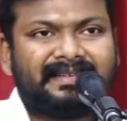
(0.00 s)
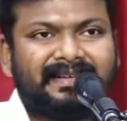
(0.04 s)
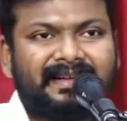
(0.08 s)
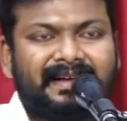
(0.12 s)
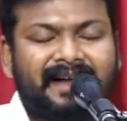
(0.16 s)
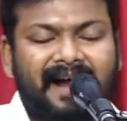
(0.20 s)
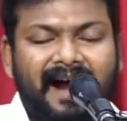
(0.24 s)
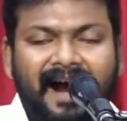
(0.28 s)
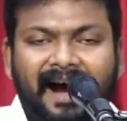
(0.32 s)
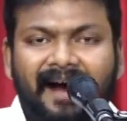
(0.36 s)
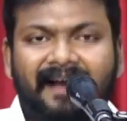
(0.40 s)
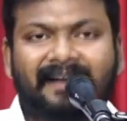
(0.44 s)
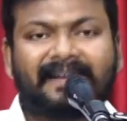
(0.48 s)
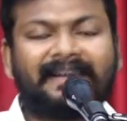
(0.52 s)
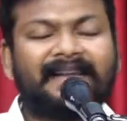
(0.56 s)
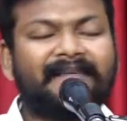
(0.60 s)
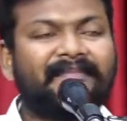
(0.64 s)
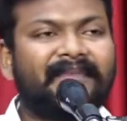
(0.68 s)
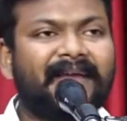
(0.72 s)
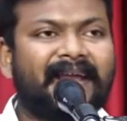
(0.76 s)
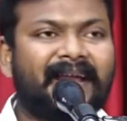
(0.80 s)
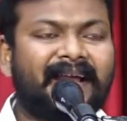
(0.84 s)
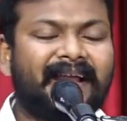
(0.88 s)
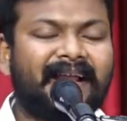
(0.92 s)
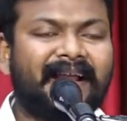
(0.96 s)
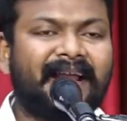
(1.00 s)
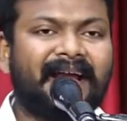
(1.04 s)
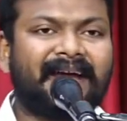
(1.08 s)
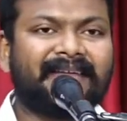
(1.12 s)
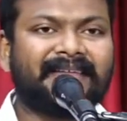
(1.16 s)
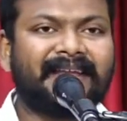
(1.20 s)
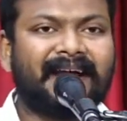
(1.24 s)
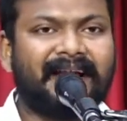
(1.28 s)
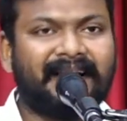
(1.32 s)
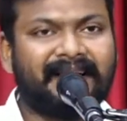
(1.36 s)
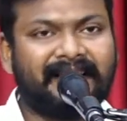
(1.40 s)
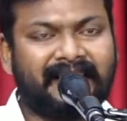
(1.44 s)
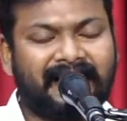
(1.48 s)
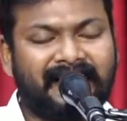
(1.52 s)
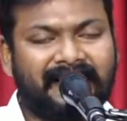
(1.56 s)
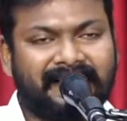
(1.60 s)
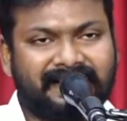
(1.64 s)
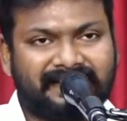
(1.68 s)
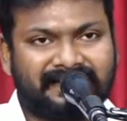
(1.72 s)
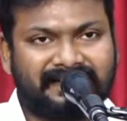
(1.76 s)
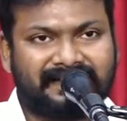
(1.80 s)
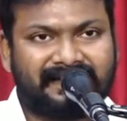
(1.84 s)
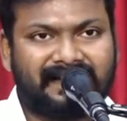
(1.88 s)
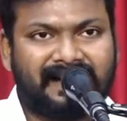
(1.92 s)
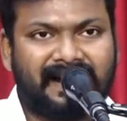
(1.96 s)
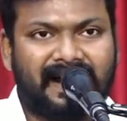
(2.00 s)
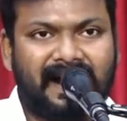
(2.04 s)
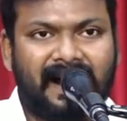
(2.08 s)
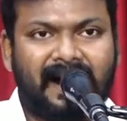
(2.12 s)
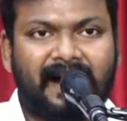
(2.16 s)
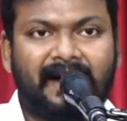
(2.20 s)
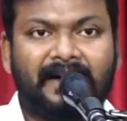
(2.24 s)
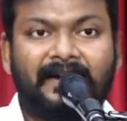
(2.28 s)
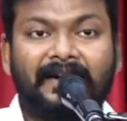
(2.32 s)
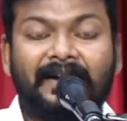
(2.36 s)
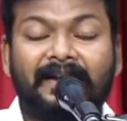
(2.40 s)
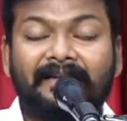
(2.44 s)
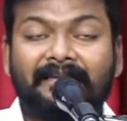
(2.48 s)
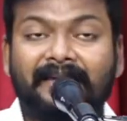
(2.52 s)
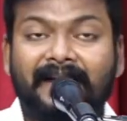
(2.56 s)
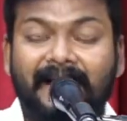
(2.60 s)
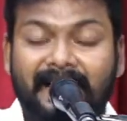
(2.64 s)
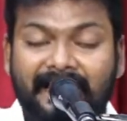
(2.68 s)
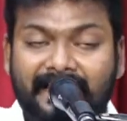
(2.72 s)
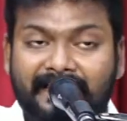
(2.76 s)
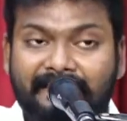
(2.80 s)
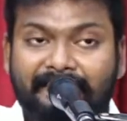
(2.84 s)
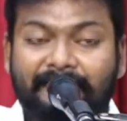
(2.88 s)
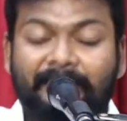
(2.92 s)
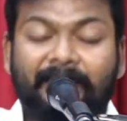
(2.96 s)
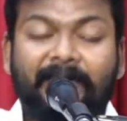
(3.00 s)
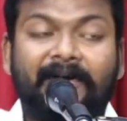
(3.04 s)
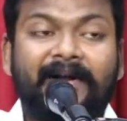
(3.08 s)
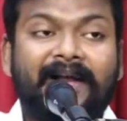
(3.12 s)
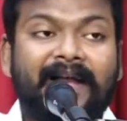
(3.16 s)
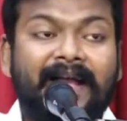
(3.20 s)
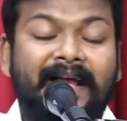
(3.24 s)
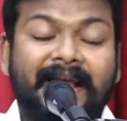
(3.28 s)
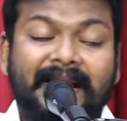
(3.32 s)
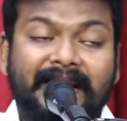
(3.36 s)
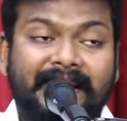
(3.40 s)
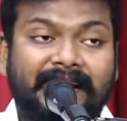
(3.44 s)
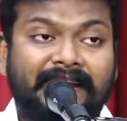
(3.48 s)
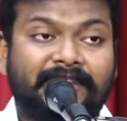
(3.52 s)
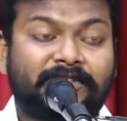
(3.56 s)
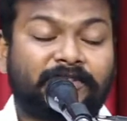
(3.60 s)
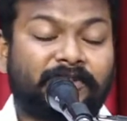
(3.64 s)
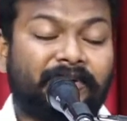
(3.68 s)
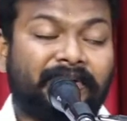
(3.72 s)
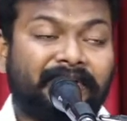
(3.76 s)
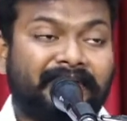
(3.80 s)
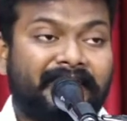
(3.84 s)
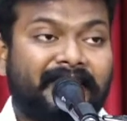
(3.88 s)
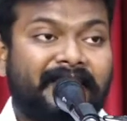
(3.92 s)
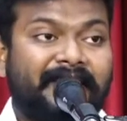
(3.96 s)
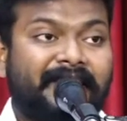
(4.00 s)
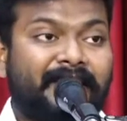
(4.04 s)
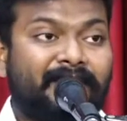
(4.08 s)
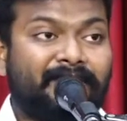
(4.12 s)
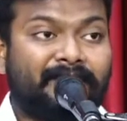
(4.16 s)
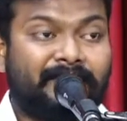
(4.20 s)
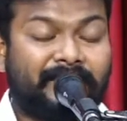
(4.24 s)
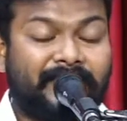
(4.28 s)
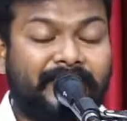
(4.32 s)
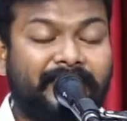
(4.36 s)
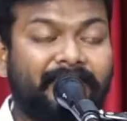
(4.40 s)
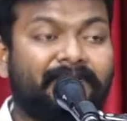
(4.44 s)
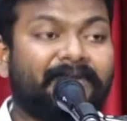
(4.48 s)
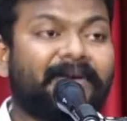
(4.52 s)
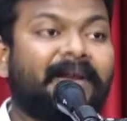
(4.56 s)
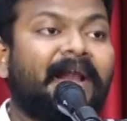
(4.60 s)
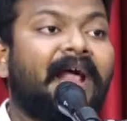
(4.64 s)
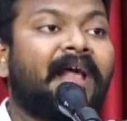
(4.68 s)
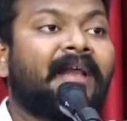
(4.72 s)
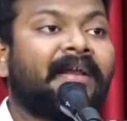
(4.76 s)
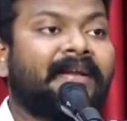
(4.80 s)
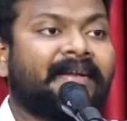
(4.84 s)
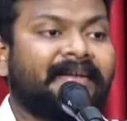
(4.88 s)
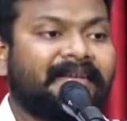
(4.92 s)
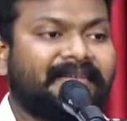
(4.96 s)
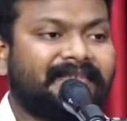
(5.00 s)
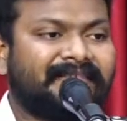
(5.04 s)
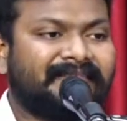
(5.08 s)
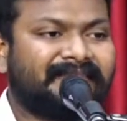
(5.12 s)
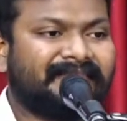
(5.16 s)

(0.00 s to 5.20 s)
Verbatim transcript: காரணமே இல்லாத அழுகை ஆண்டவர் அங்கே போங்க நீங்கள் சுதந்திரிக்க முடியுங்கிறாரு